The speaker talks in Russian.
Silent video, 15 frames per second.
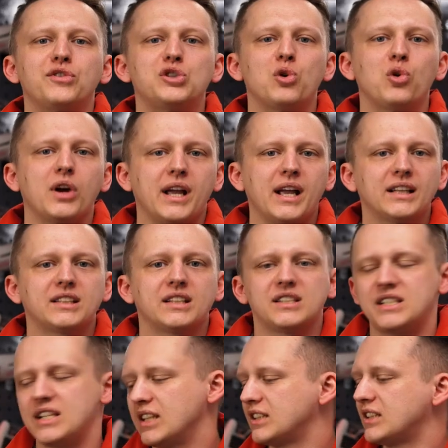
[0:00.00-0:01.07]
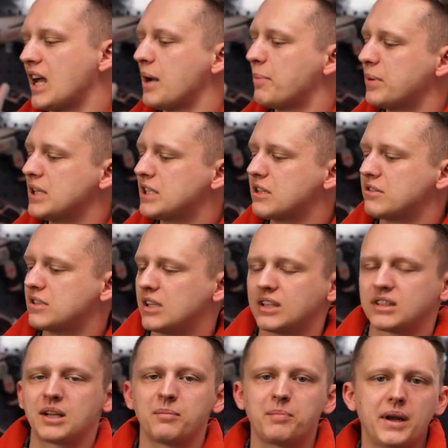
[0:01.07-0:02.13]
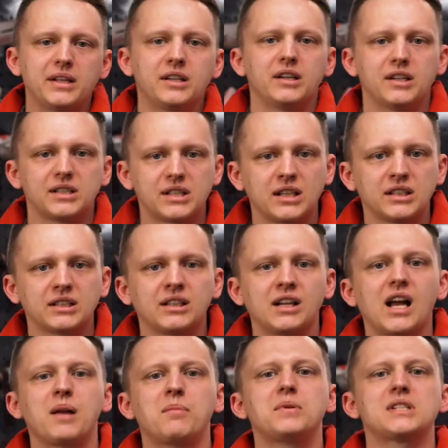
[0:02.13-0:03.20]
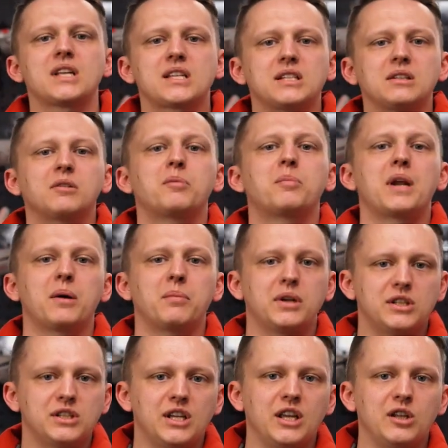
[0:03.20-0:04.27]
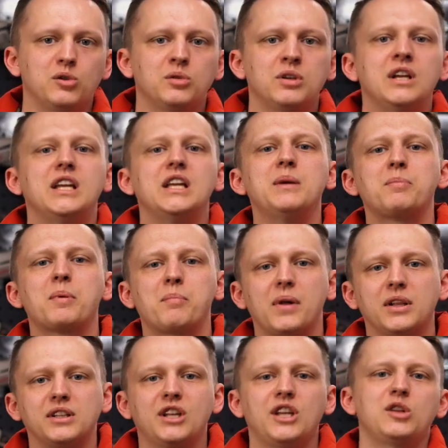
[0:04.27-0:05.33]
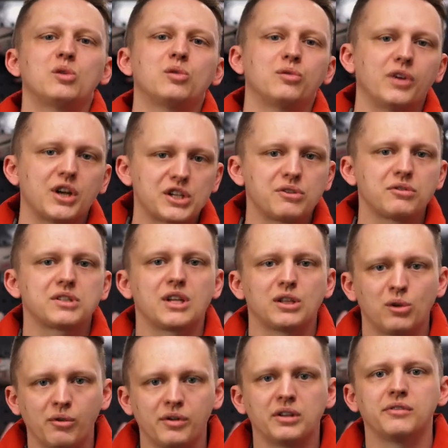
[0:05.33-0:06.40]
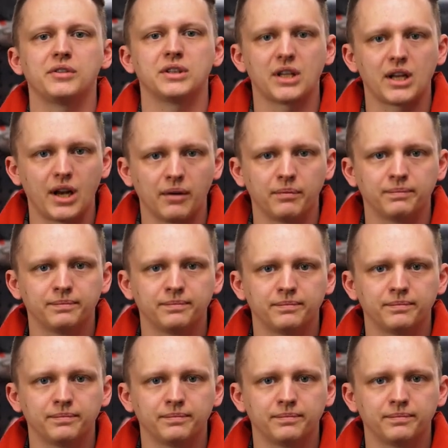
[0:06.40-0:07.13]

все это делает опрыскиватель от компании Ресанта обязательным к приобретению и пополнению вашего садового инвентаря.